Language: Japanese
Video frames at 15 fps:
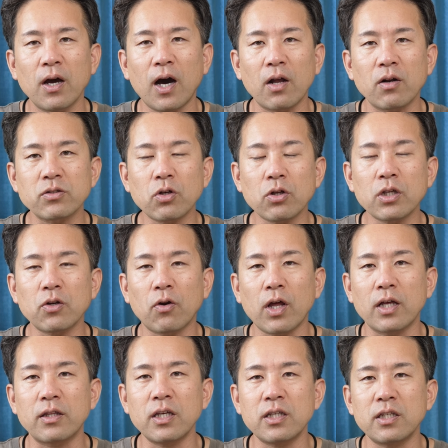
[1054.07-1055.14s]
あの、ソニーの
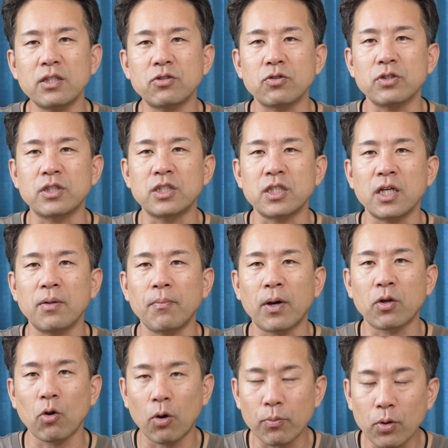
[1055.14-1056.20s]
ね、D21、ま
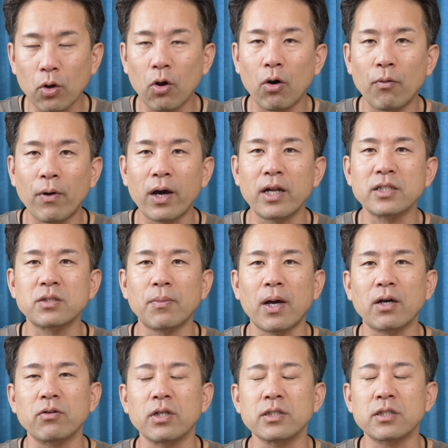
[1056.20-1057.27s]
あ、業務用の
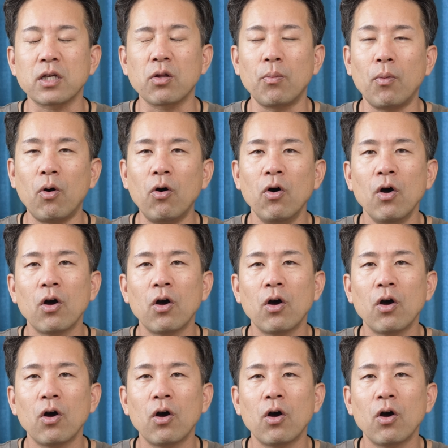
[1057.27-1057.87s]
ワイヤレスマイクですけども、